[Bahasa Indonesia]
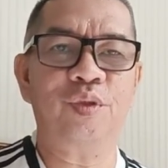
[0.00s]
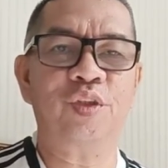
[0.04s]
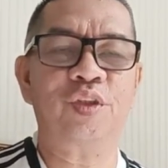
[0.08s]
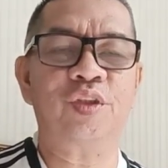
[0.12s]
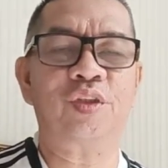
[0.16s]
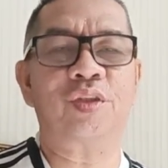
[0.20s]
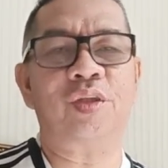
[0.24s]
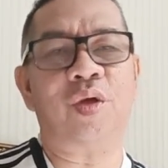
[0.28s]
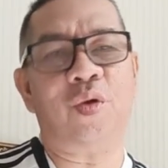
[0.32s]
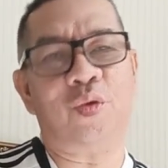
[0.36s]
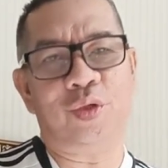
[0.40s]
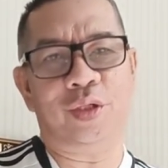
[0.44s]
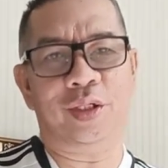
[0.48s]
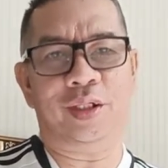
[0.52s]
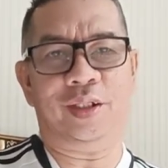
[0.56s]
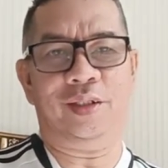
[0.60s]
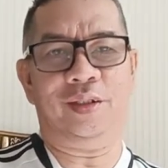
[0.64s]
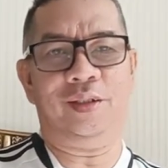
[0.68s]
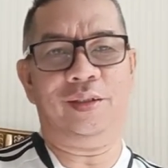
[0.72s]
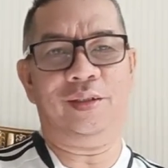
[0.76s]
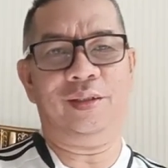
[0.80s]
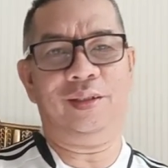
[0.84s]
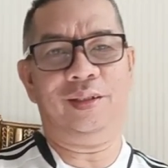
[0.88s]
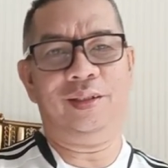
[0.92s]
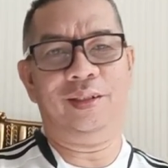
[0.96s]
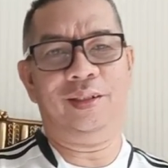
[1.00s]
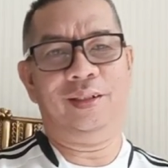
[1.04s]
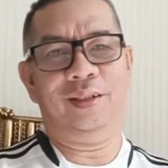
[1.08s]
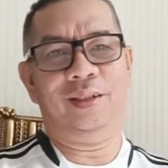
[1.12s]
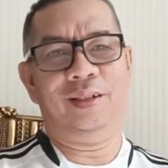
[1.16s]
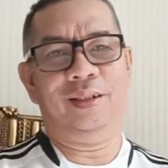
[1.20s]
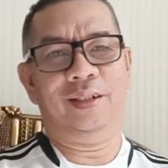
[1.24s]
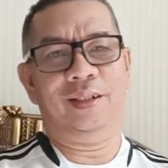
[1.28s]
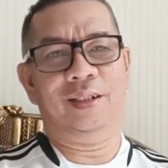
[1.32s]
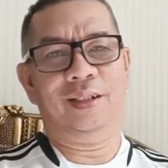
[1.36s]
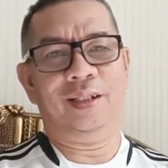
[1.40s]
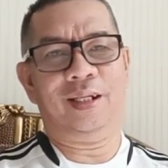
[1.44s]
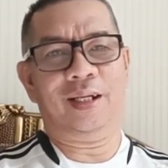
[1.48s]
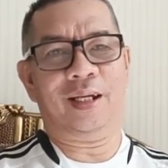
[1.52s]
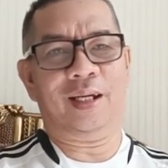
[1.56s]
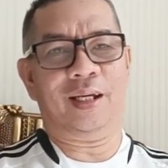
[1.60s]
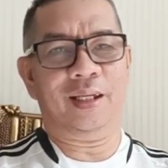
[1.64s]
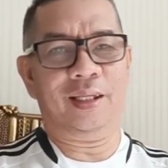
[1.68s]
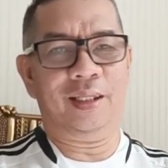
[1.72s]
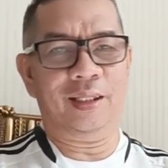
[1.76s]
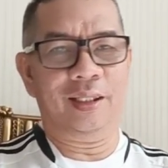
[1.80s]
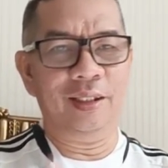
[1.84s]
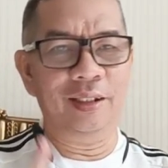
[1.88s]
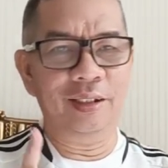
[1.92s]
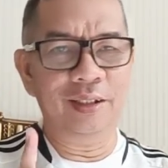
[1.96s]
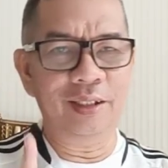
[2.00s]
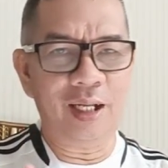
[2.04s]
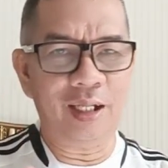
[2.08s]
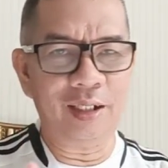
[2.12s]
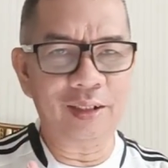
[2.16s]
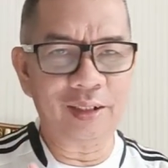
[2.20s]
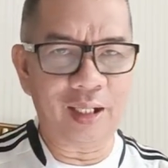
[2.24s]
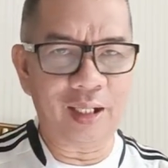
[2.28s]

Saudi. Nah, ini yang